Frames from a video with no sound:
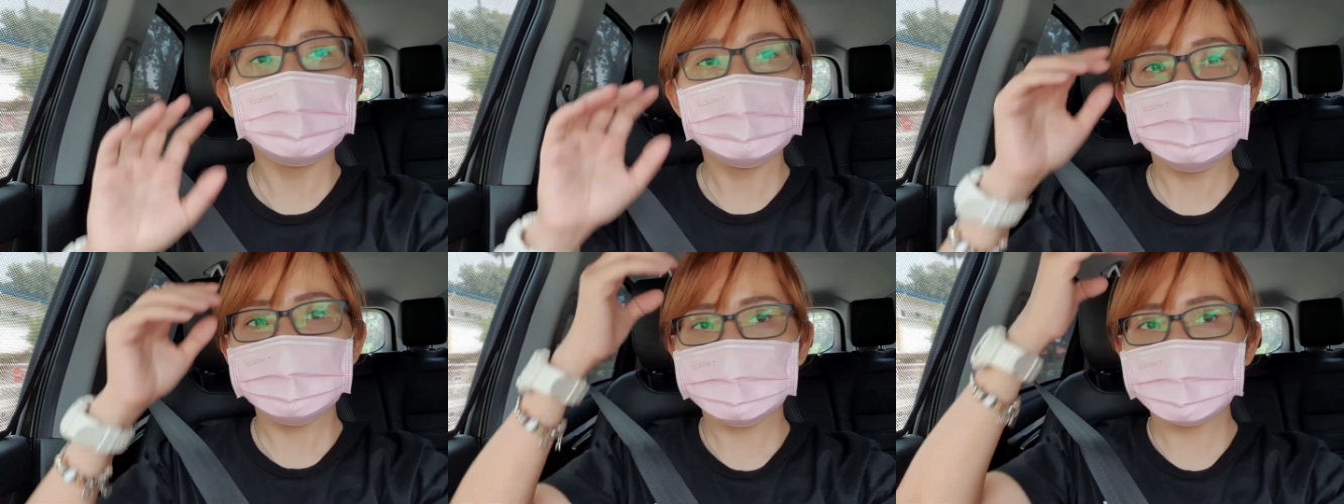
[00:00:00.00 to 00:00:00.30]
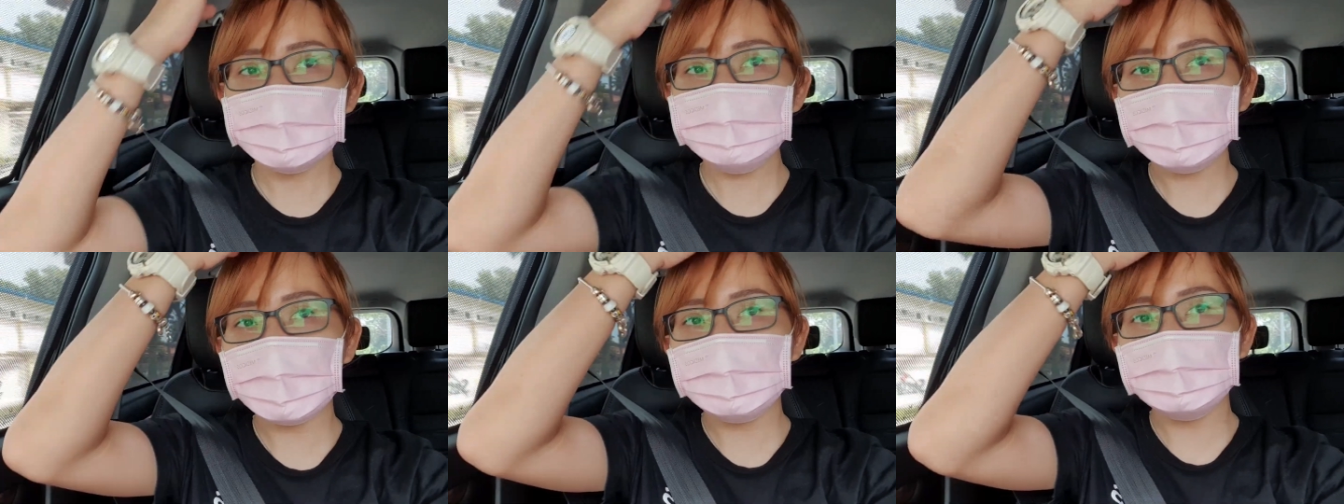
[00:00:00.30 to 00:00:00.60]
确
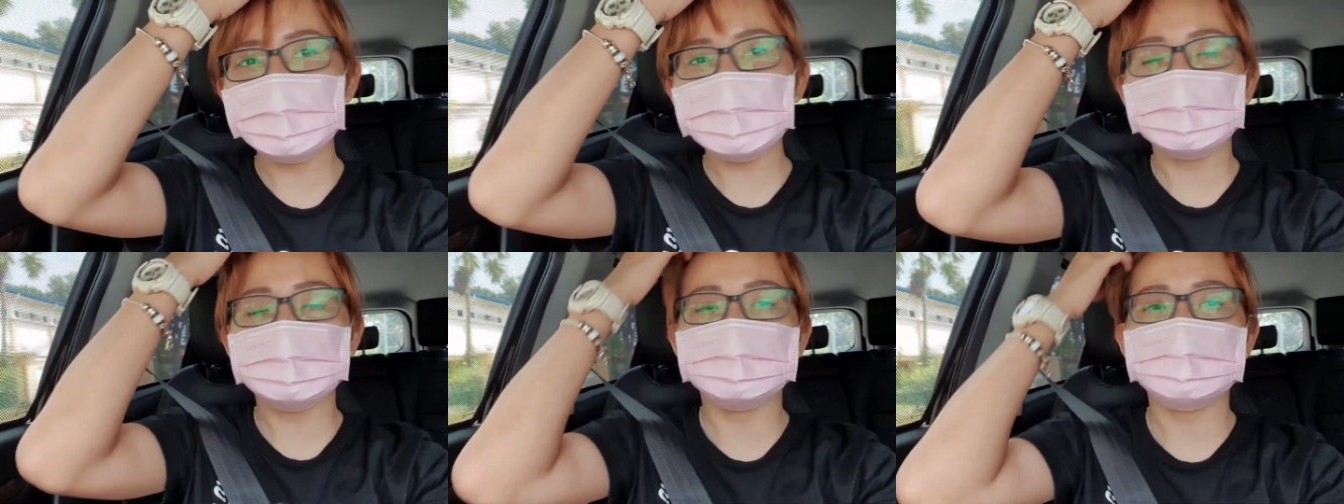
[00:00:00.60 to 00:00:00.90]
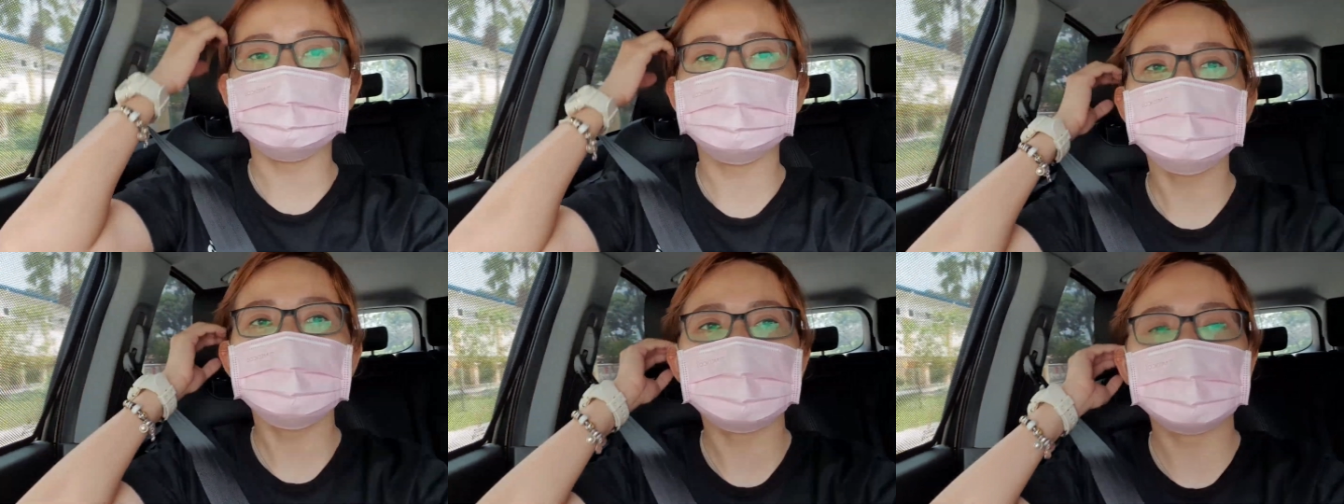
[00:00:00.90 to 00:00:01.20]
保没有
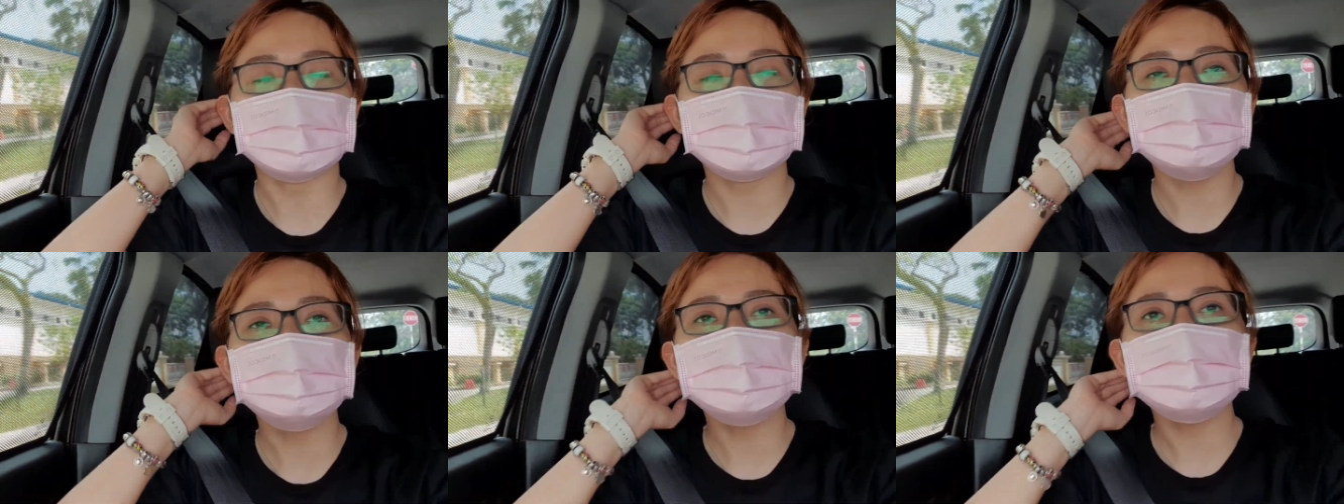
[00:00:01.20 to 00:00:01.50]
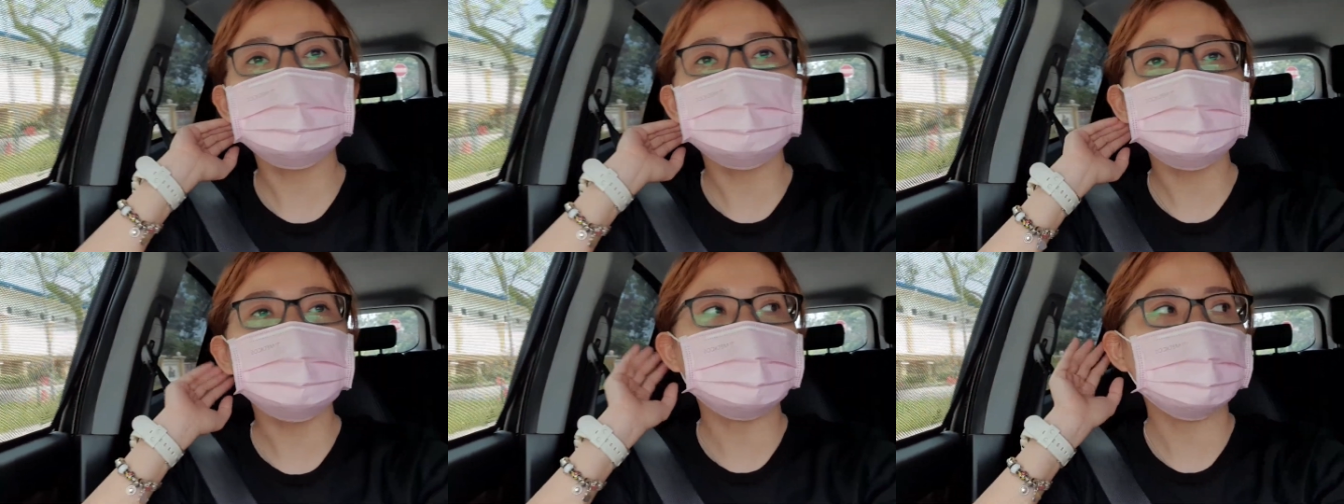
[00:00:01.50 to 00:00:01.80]
事情。因为
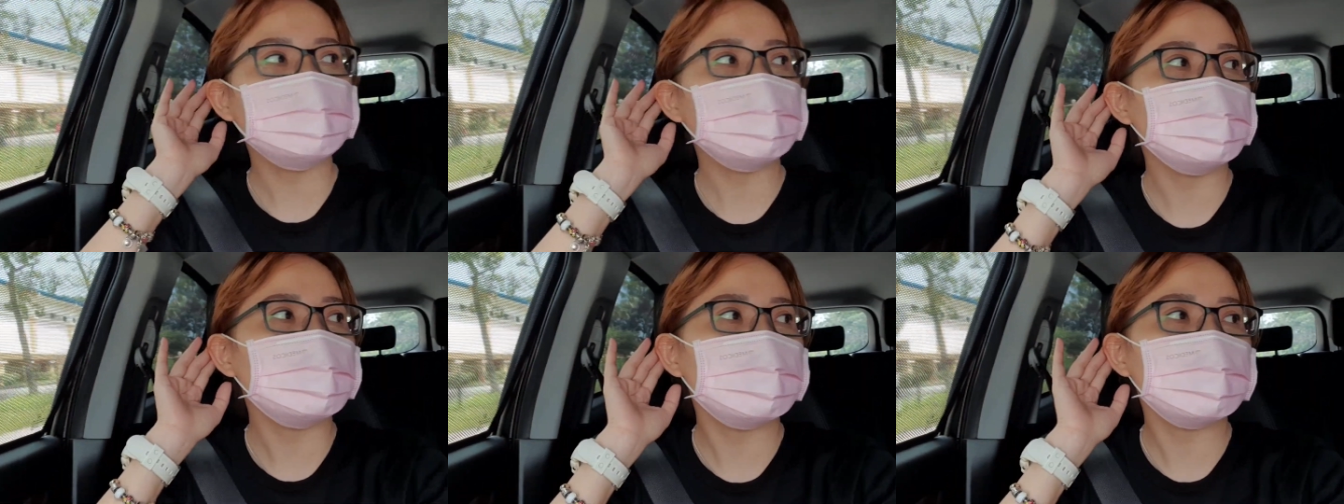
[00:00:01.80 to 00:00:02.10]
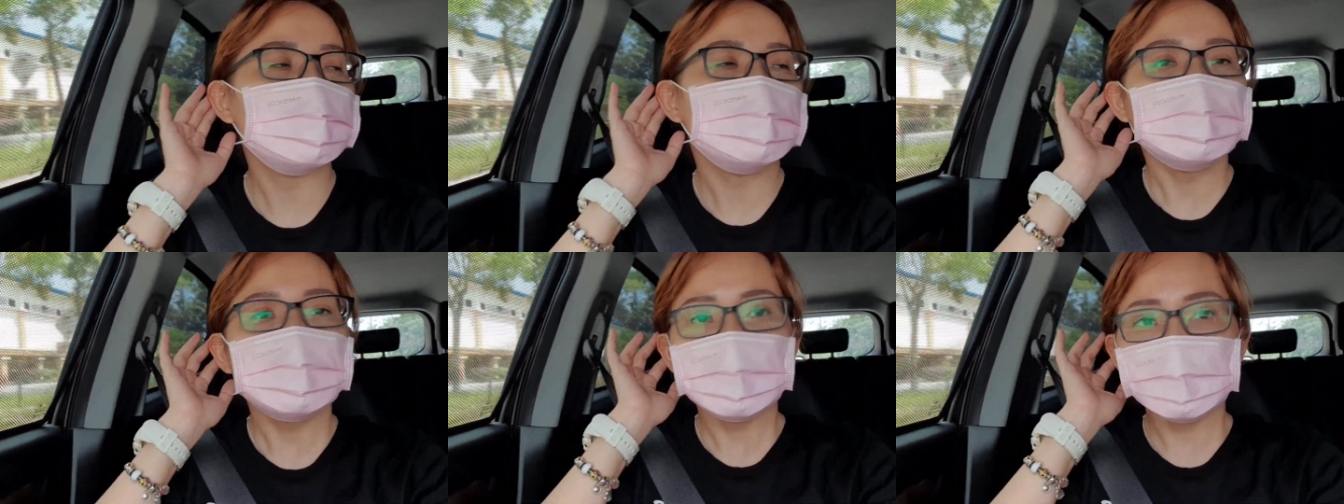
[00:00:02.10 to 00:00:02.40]
为什么呢？